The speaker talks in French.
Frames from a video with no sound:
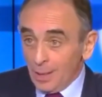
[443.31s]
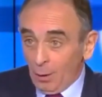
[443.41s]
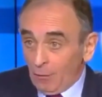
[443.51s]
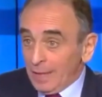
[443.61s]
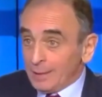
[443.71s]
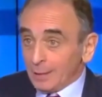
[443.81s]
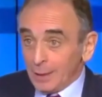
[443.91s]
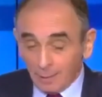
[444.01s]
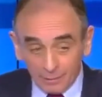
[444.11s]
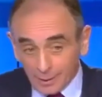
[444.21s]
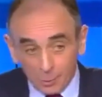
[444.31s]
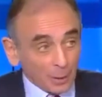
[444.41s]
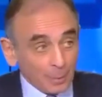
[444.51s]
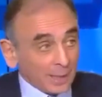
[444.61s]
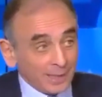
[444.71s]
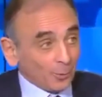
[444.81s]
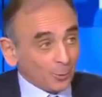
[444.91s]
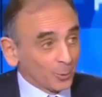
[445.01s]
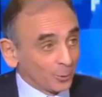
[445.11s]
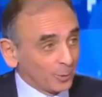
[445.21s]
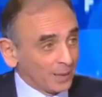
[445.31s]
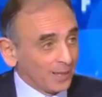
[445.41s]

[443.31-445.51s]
en fait, c'est horrible à dire aujourd'hui,